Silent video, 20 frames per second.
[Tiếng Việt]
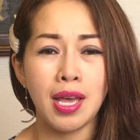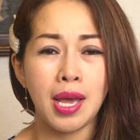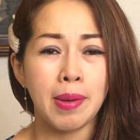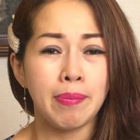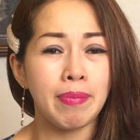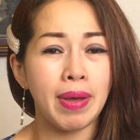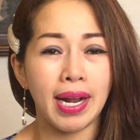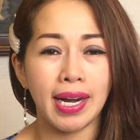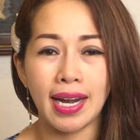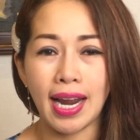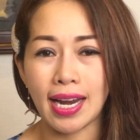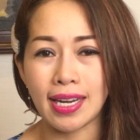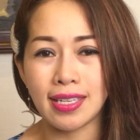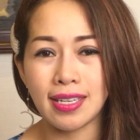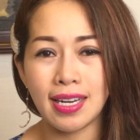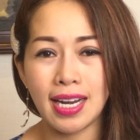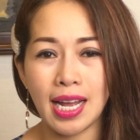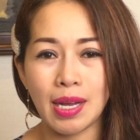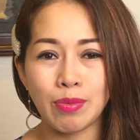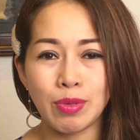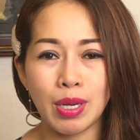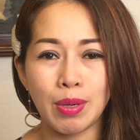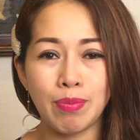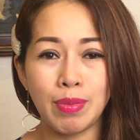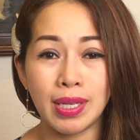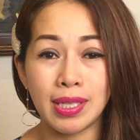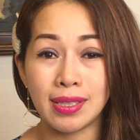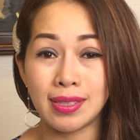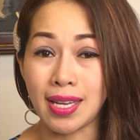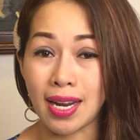mát lạnh nó làm cho
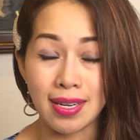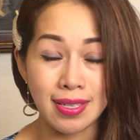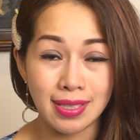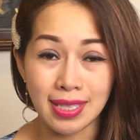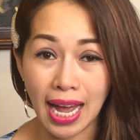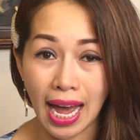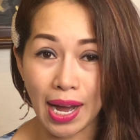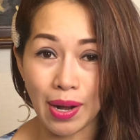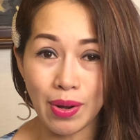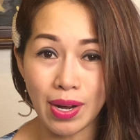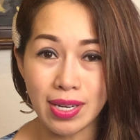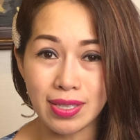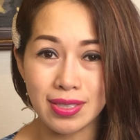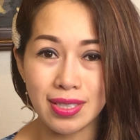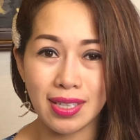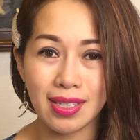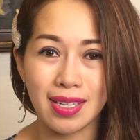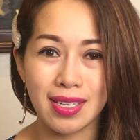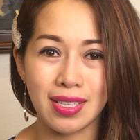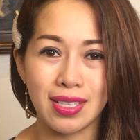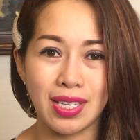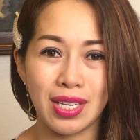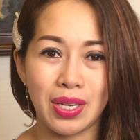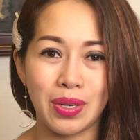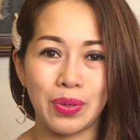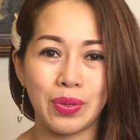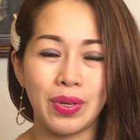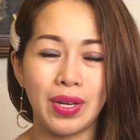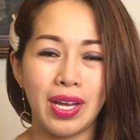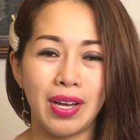mình tỉnh táo hơn rất là
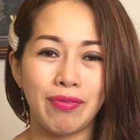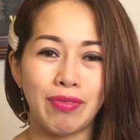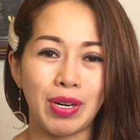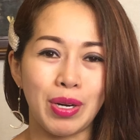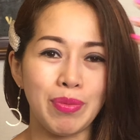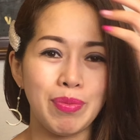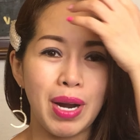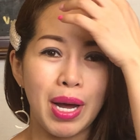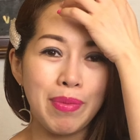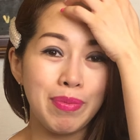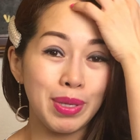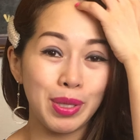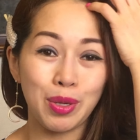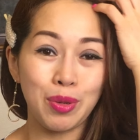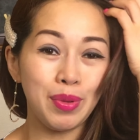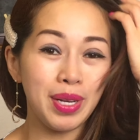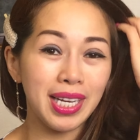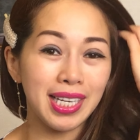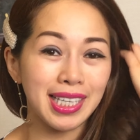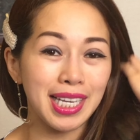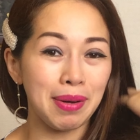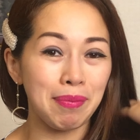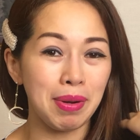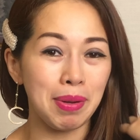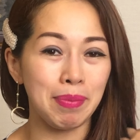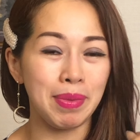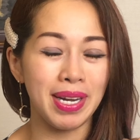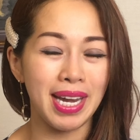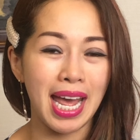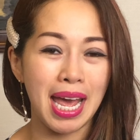nhiều và lúc đó mình cũng yên tâm là
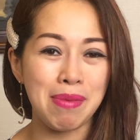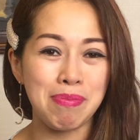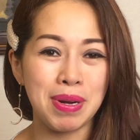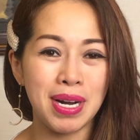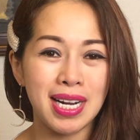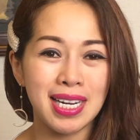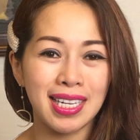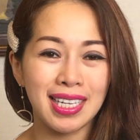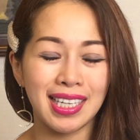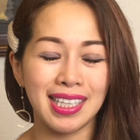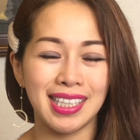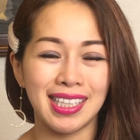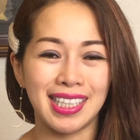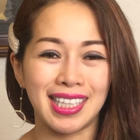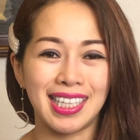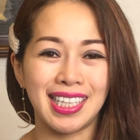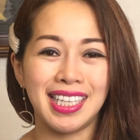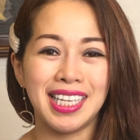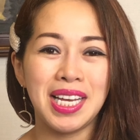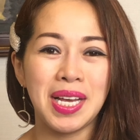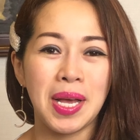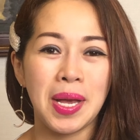mình đẹp hơn các anh chị